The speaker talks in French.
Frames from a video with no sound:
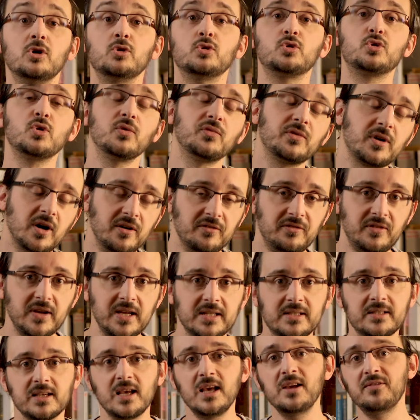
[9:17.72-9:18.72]
Sauf qu'en
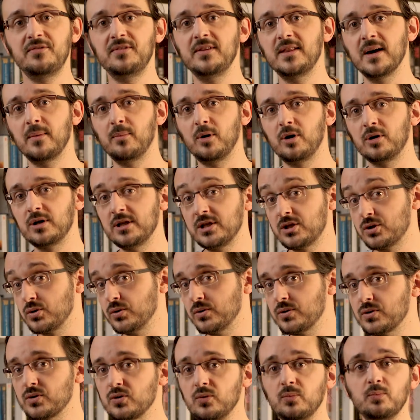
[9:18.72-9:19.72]
fait, évidemment, les
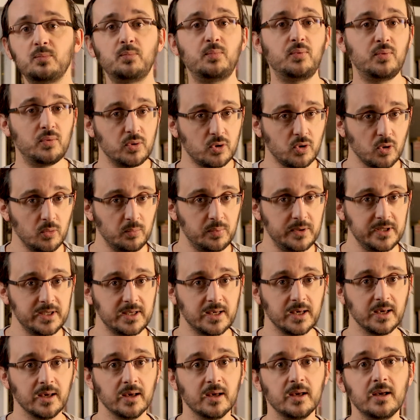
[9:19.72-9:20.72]
choses sont plus
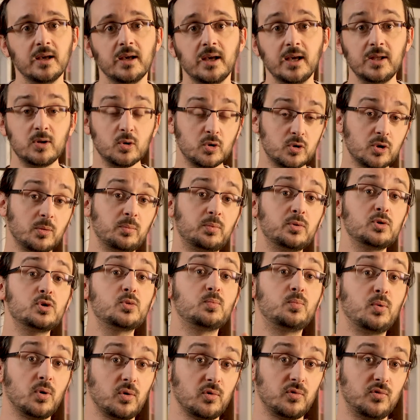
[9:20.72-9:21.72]
compliquées, et d'autant plus
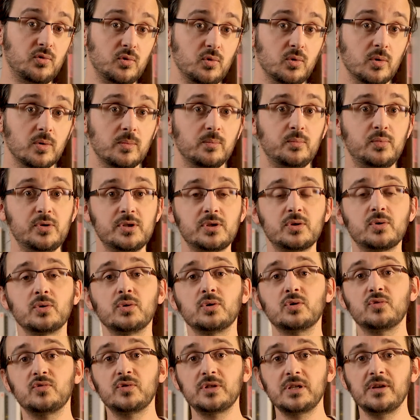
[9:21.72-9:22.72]
pour vous, puisque
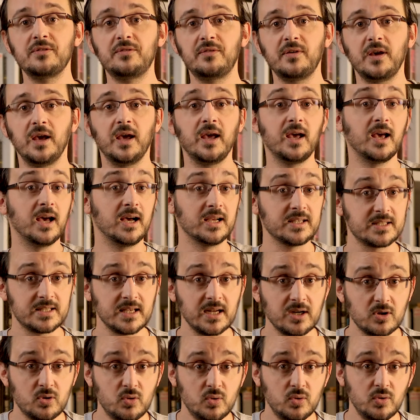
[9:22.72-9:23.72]
je vous ai fait un
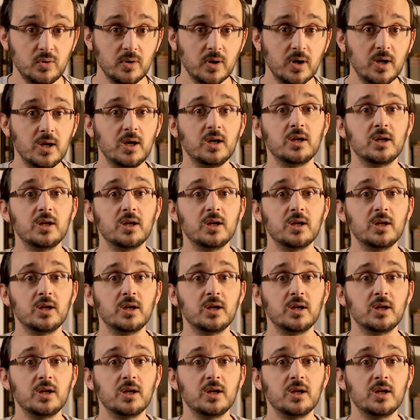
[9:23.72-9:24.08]
sale coup,